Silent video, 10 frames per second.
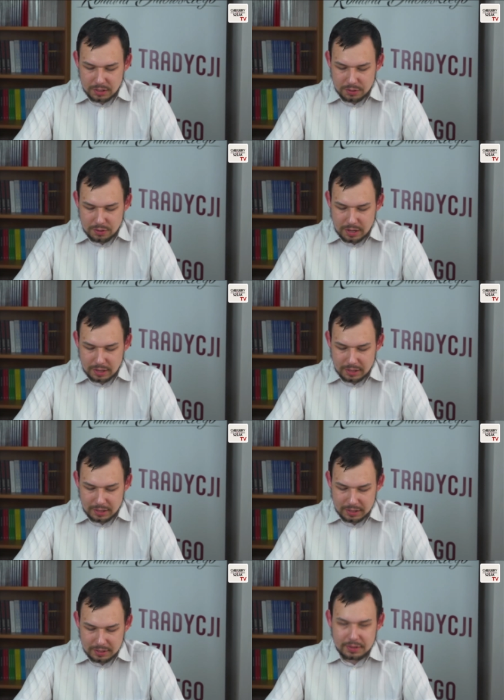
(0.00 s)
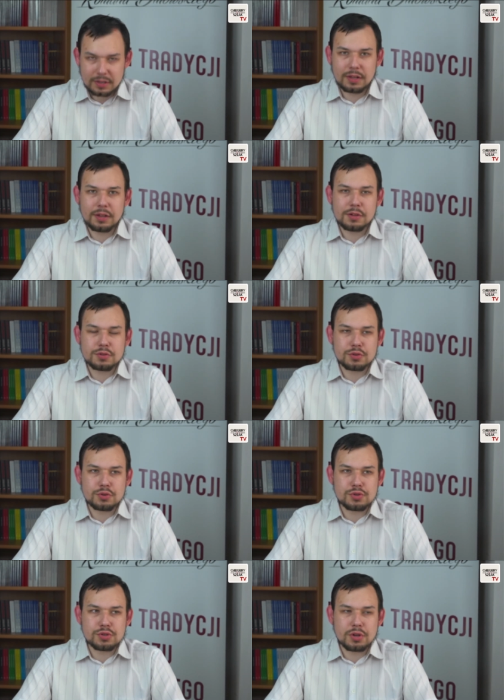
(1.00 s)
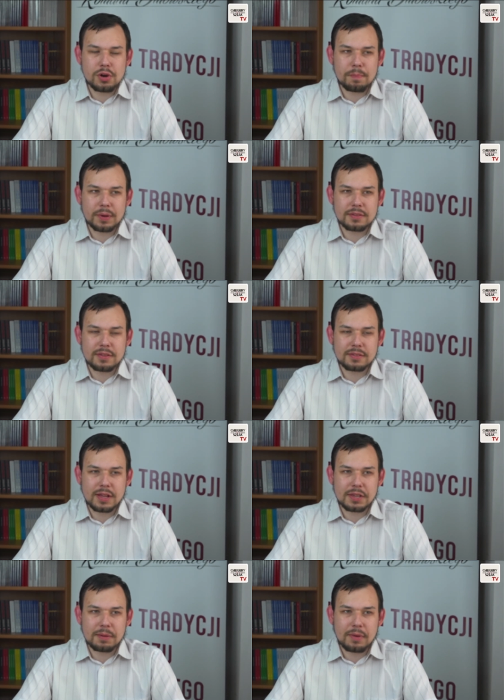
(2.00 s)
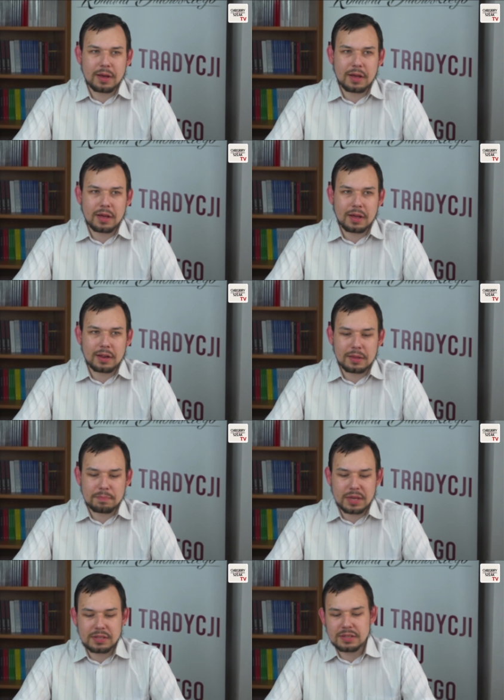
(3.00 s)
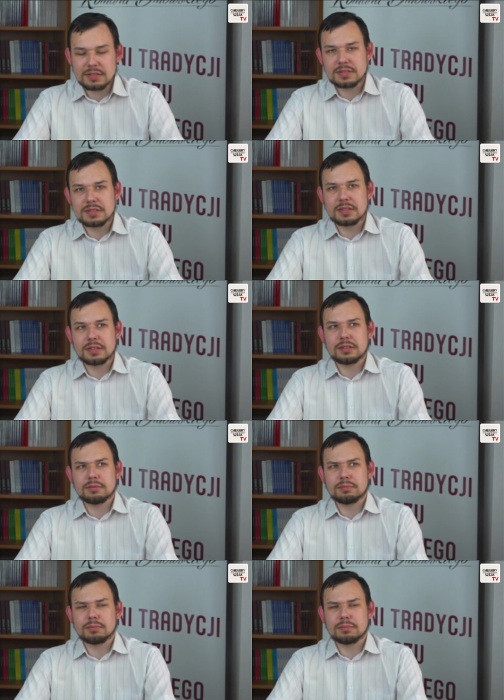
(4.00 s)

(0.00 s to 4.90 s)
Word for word: no ale cóż, no prezesa nie ma, ale pieniędzy